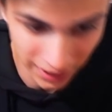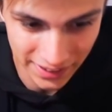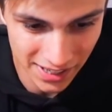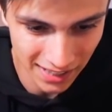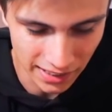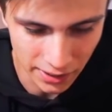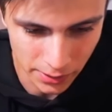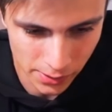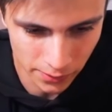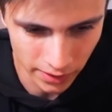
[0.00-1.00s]
от реальной
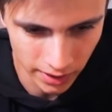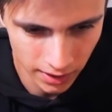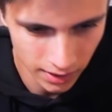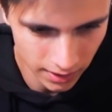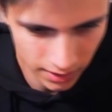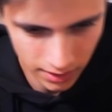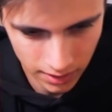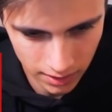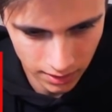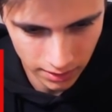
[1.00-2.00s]
крови.
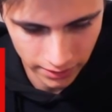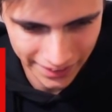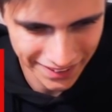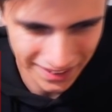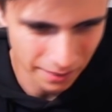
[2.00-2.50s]
Но это не на